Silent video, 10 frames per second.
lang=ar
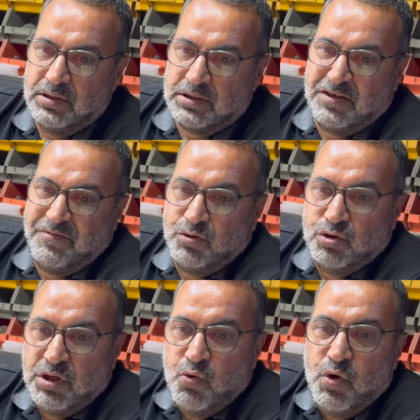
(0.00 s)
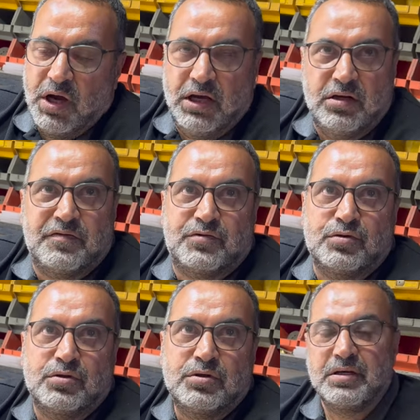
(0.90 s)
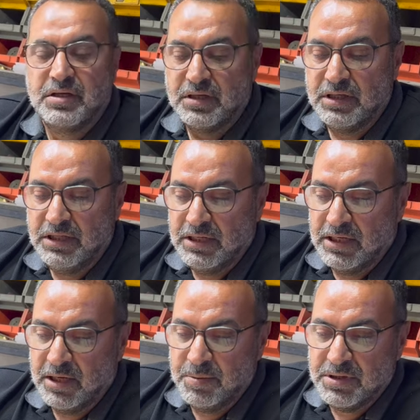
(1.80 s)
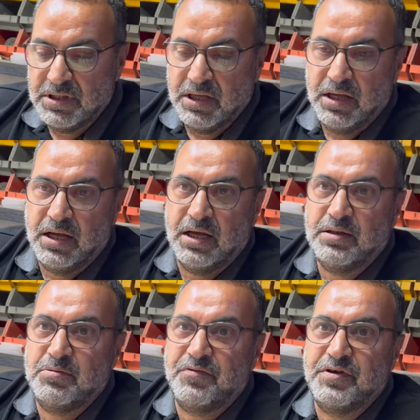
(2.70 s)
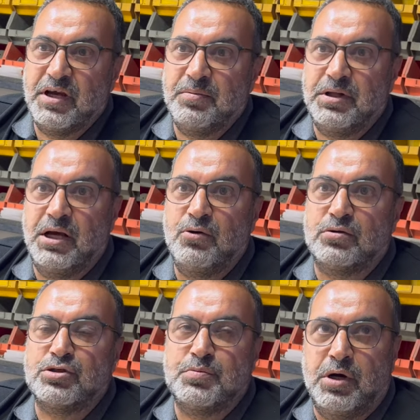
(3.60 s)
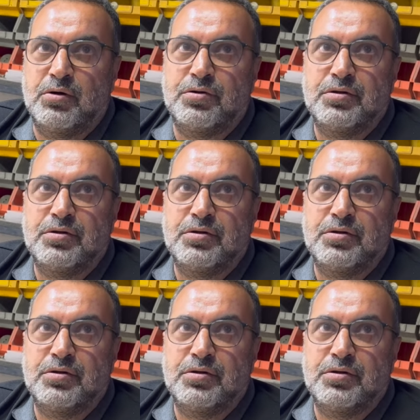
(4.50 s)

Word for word: كيف بده يضوي على حرفته نحن رقبتنا قد ما فيها عم تحاول تجمعهم